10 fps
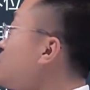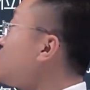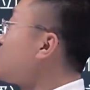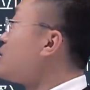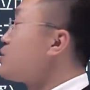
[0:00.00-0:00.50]

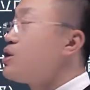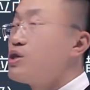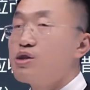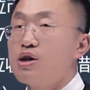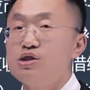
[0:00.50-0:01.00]
司，所
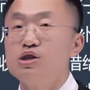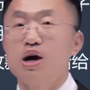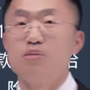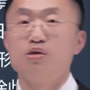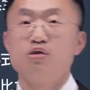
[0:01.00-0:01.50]
确定的记
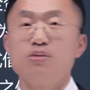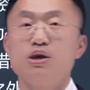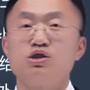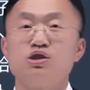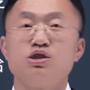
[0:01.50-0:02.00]
账本位
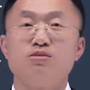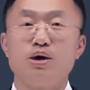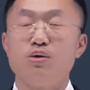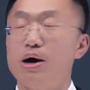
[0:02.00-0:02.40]
币是美